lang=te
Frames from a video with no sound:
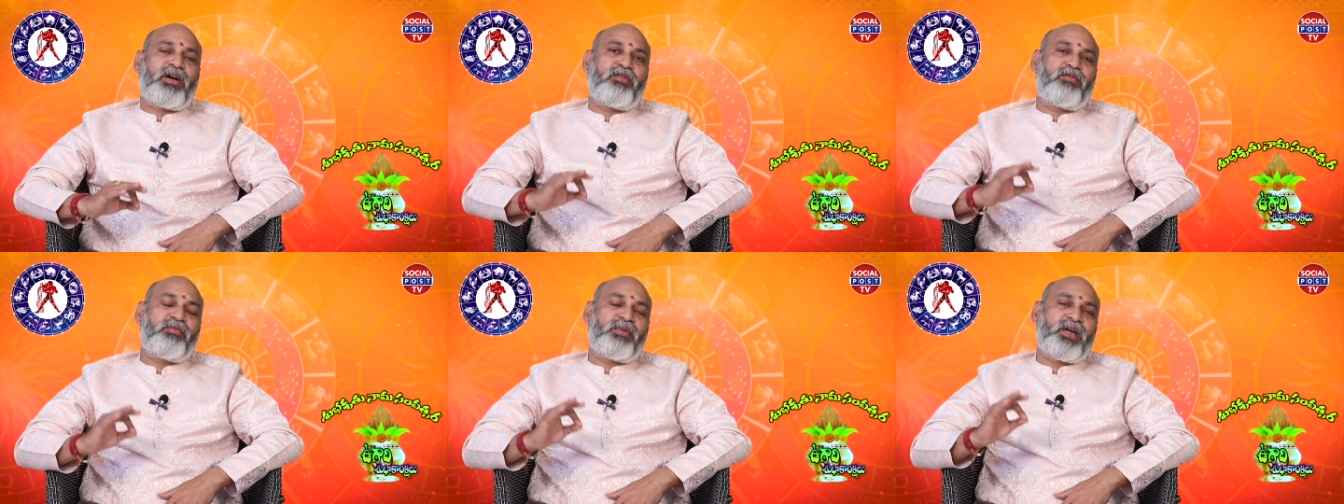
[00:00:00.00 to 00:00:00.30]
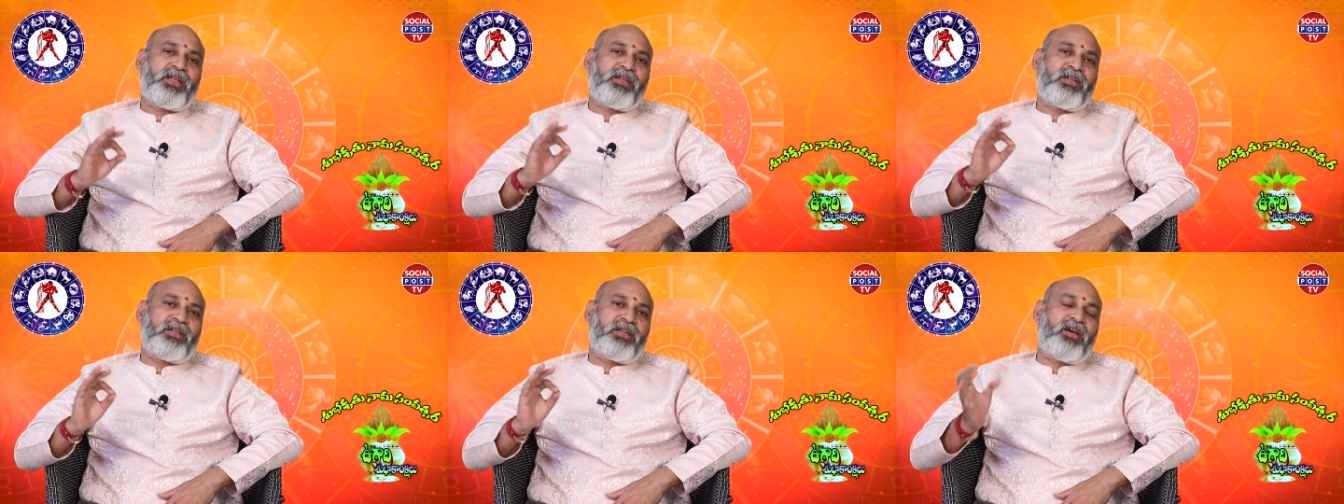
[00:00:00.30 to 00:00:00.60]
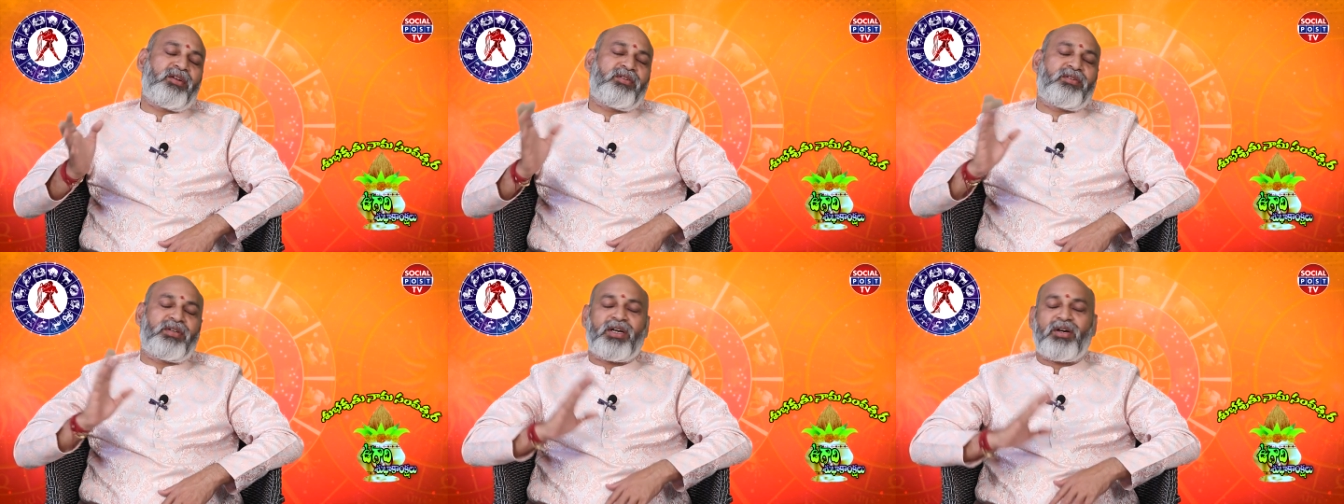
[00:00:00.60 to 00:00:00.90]
అవమానం
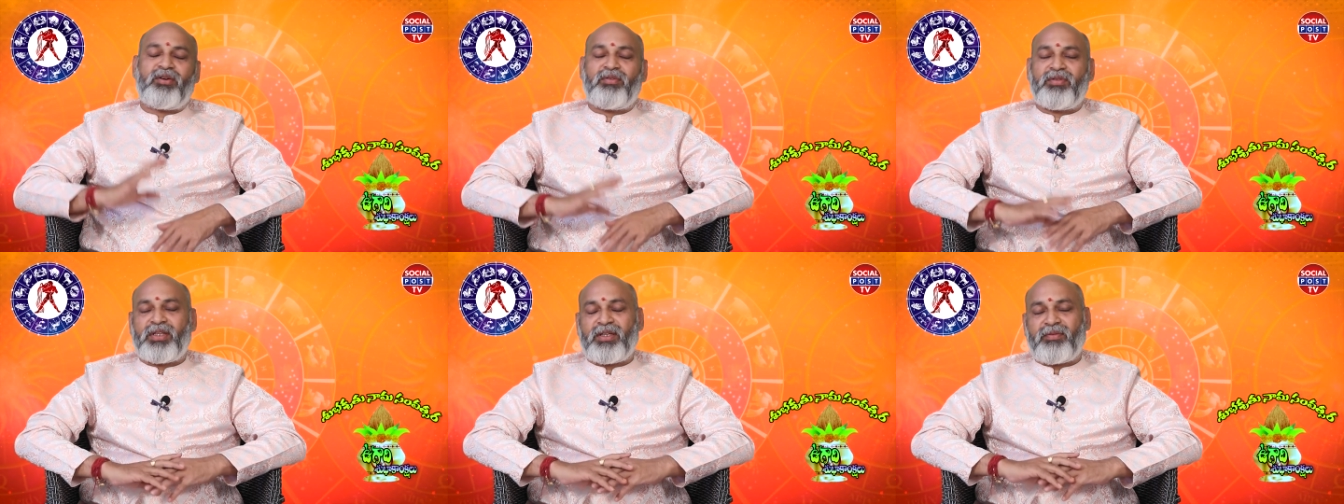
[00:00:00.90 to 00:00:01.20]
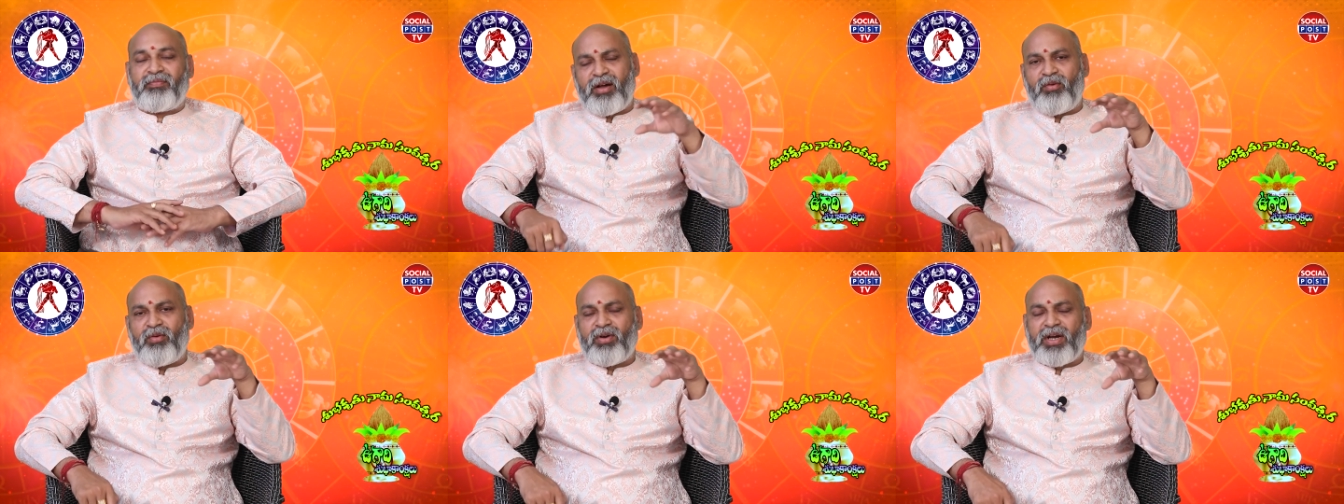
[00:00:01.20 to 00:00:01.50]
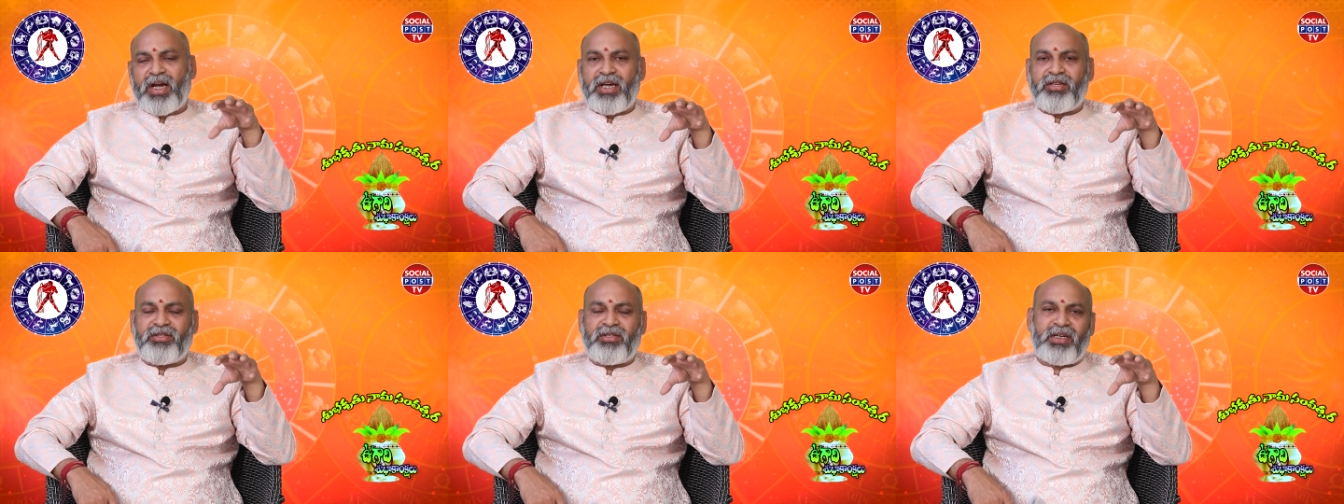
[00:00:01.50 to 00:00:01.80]
నాలుగుగా ఉంది
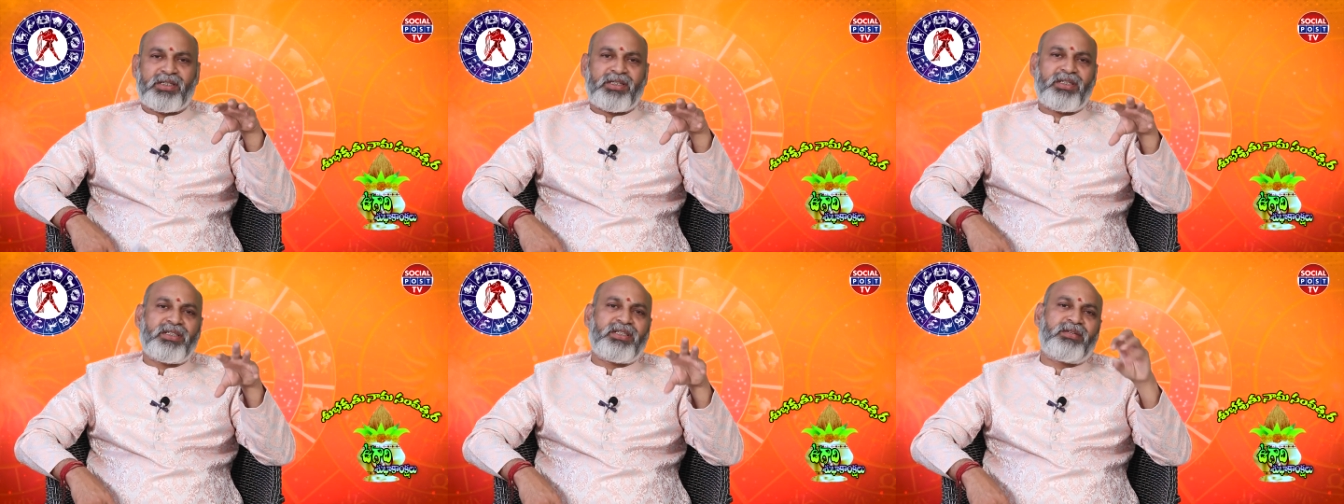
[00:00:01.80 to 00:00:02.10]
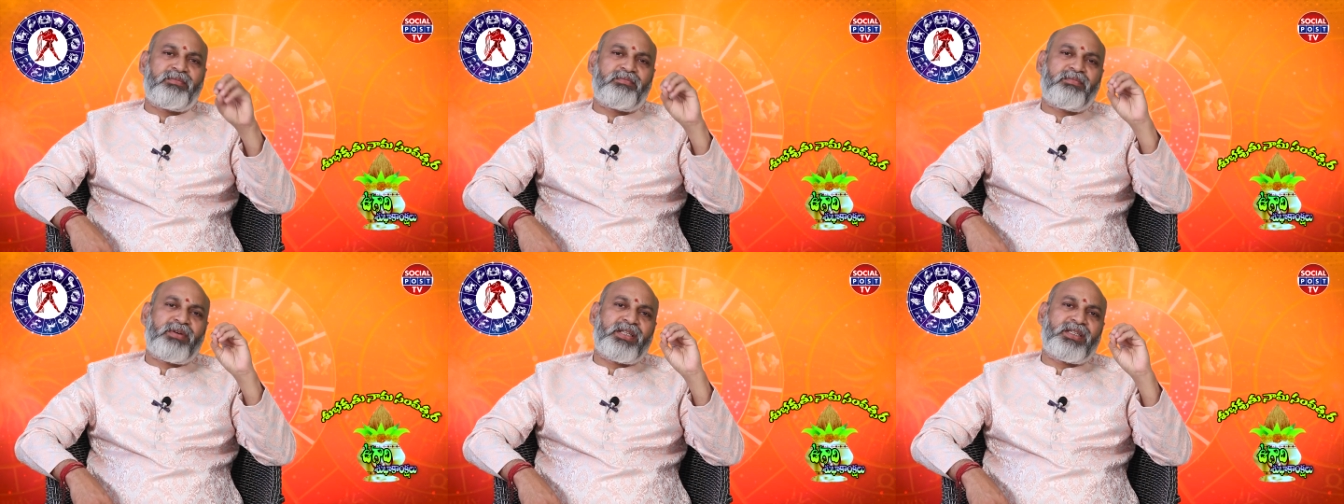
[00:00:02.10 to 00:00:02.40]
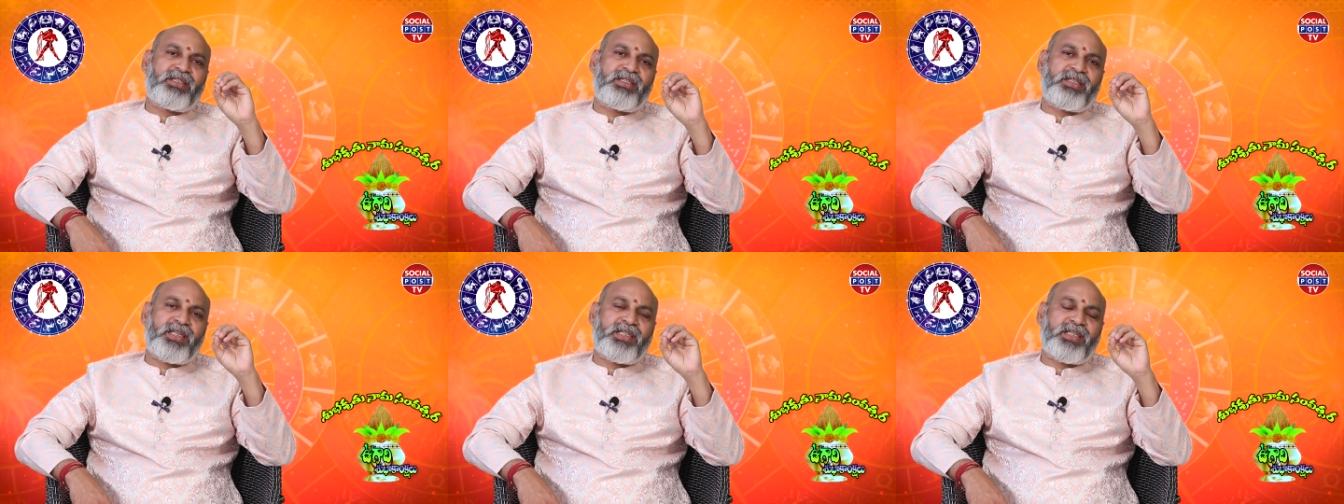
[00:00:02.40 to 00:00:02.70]
ఒక ఐదు లక్షలు
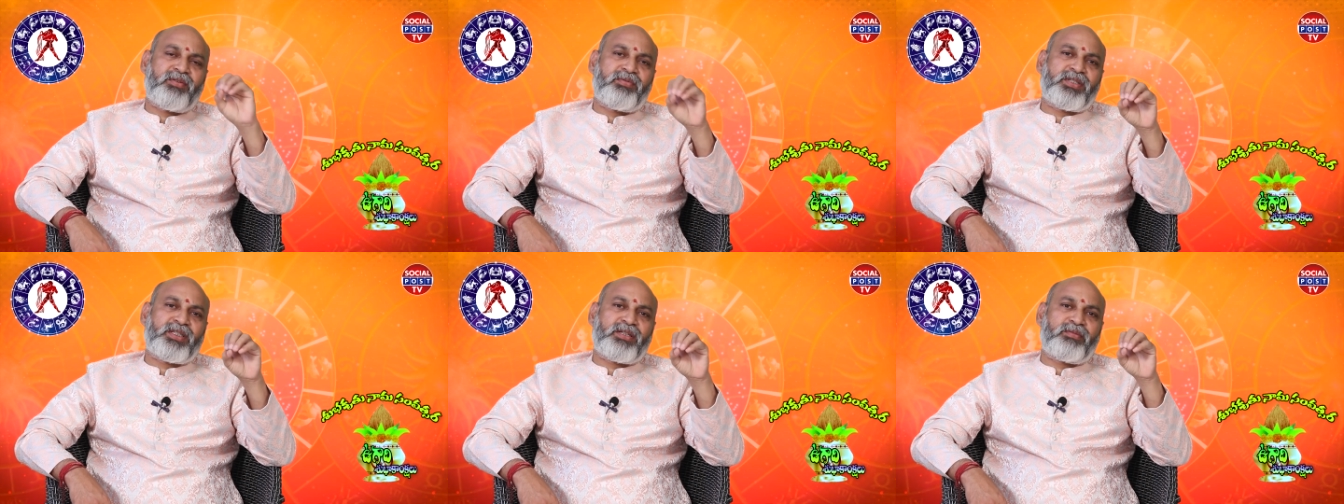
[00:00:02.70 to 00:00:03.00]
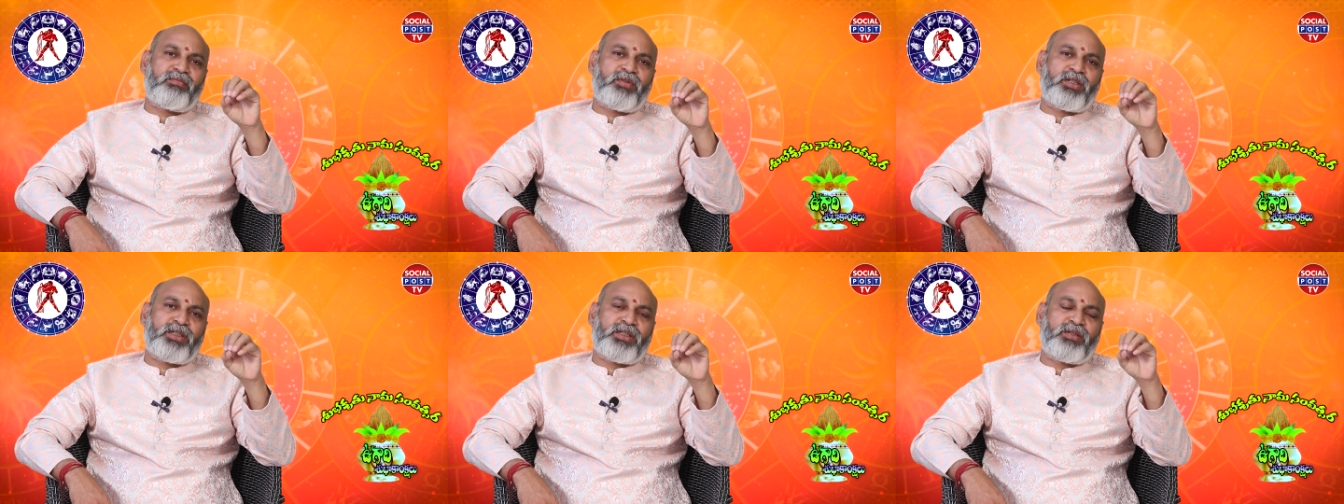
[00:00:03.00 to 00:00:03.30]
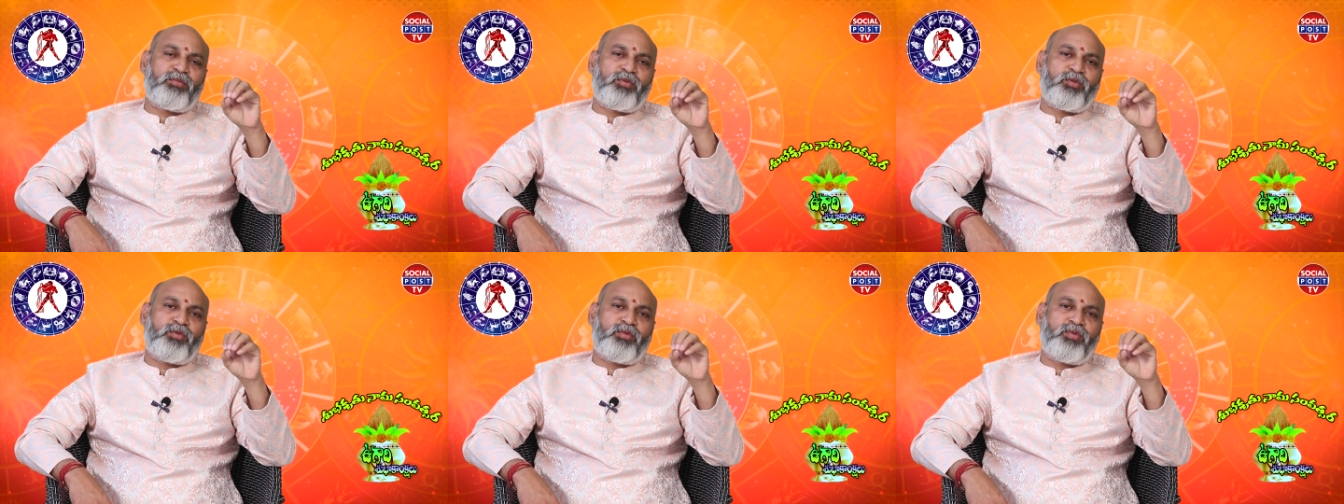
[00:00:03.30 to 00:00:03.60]
సంపాదిస్తే సంవత్సరం
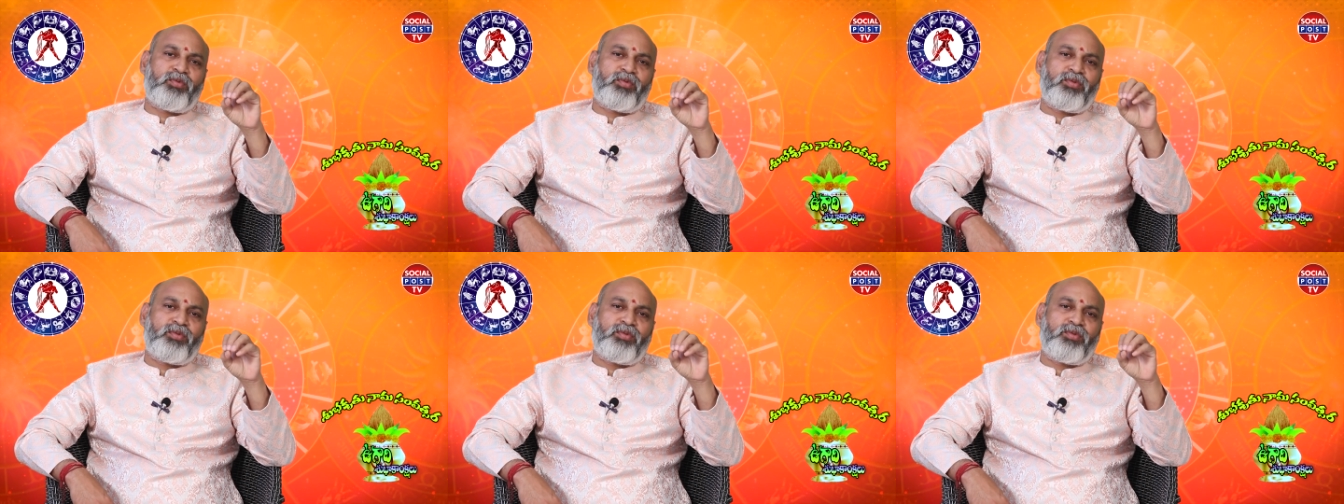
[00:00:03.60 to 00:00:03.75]
మొత్తము